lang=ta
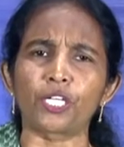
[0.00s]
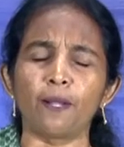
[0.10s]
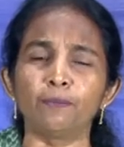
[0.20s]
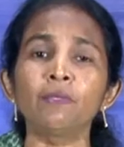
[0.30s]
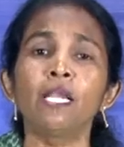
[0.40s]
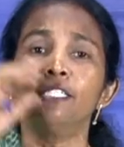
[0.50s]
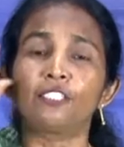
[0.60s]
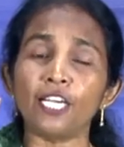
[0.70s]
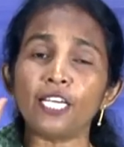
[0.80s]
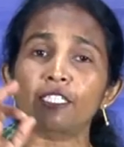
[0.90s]
கூட்டம்
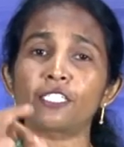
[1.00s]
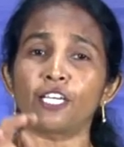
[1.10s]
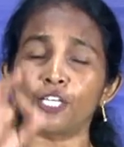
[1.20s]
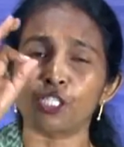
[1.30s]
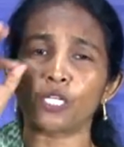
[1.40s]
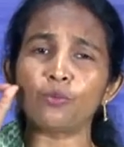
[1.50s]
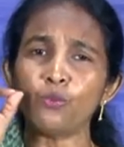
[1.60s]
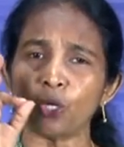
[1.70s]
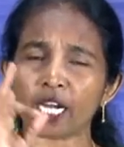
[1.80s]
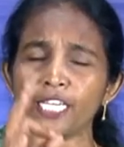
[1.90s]
தீர்க்க
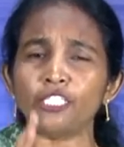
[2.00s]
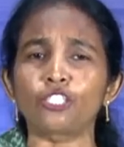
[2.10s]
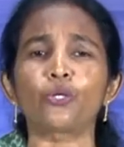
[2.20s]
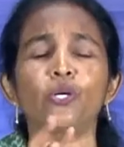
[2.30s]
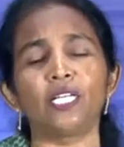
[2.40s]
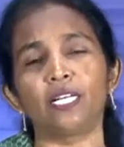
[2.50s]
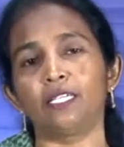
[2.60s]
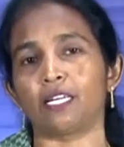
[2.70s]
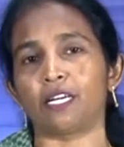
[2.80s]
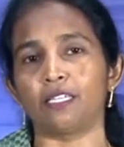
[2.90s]
தரிசனம் உரைத்து
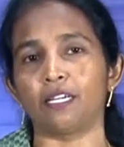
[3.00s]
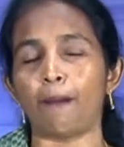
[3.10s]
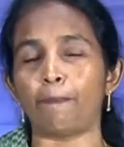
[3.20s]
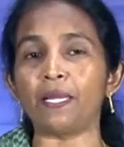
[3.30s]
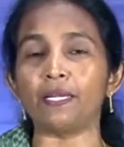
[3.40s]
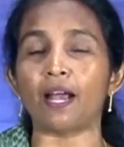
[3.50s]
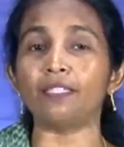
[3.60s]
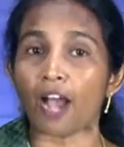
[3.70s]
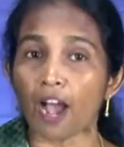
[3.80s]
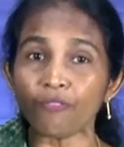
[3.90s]
கொண்டிருக்கிறது அப்படின்னா
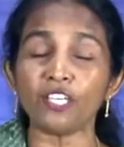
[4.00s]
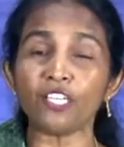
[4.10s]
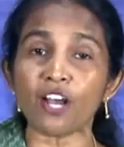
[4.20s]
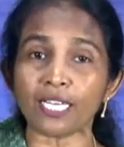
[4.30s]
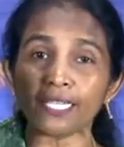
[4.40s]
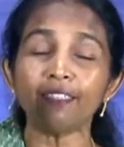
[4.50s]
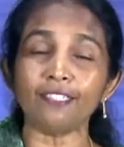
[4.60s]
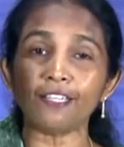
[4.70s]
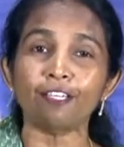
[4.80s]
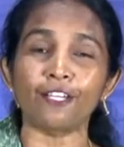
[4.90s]
தாவீதும்
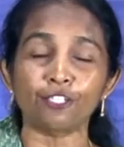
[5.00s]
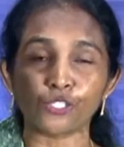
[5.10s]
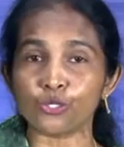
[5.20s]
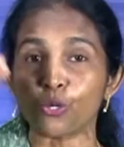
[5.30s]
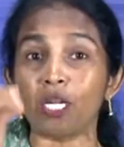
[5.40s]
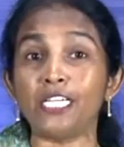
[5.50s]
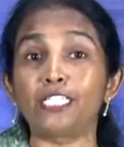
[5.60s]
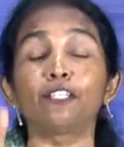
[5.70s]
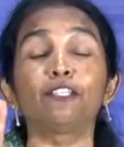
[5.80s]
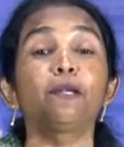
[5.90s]
அங்கதான் தீர்க்க தரிசனம்
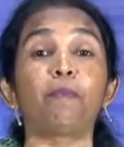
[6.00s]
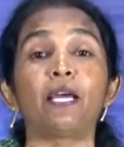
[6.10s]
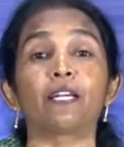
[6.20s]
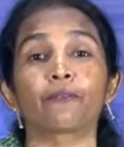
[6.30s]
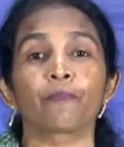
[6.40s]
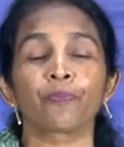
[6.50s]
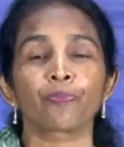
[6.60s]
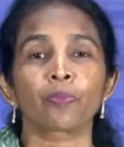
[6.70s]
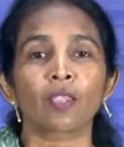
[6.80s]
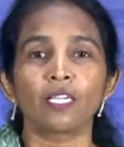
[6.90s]
சொல்லிட்டு இருந்திருப்பார்
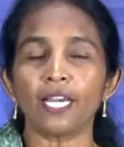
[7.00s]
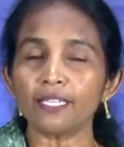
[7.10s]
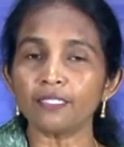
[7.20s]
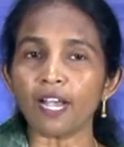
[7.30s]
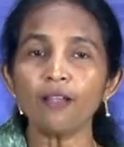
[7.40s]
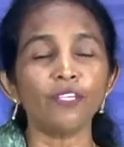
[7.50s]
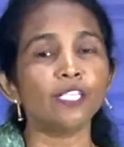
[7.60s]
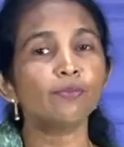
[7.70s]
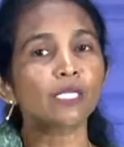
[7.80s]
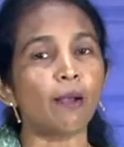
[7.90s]
ஏன்னா
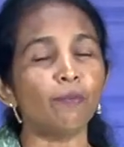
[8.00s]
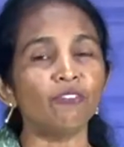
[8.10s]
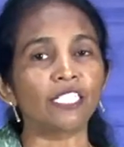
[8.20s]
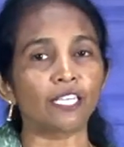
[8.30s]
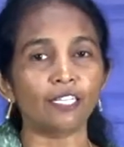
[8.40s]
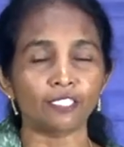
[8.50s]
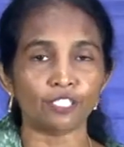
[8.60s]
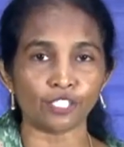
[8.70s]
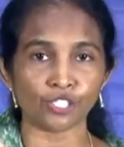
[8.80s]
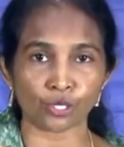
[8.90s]
தாவீதும் சாமுவேல்
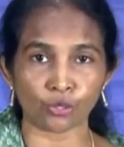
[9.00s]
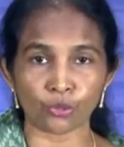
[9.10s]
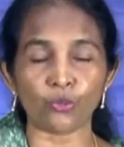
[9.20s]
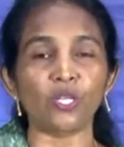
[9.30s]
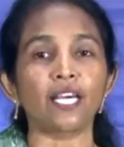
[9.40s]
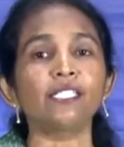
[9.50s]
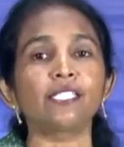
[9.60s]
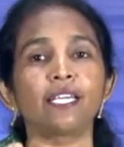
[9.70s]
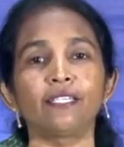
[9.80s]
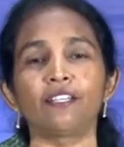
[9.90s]
தீர்க்கதரிசியோடு கூட
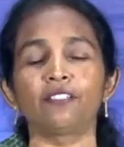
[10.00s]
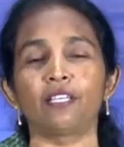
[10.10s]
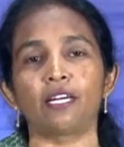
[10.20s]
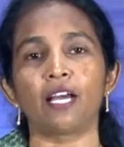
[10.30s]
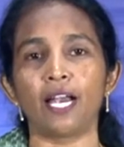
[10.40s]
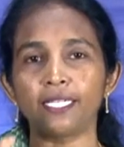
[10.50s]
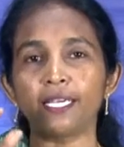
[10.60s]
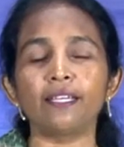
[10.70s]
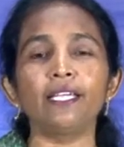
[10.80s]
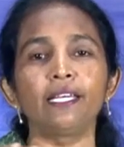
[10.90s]
தான் சென்றிருந்தார்
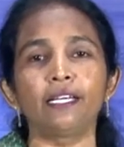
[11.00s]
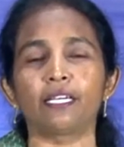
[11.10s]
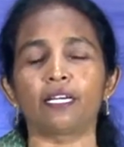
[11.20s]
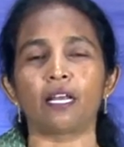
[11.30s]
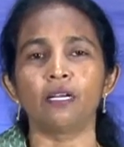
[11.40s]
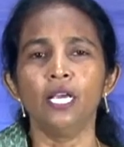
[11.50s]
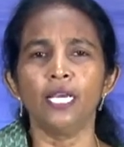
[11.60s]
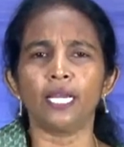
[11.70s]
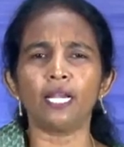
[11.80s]
அங்கே தான் இருக்கிறார்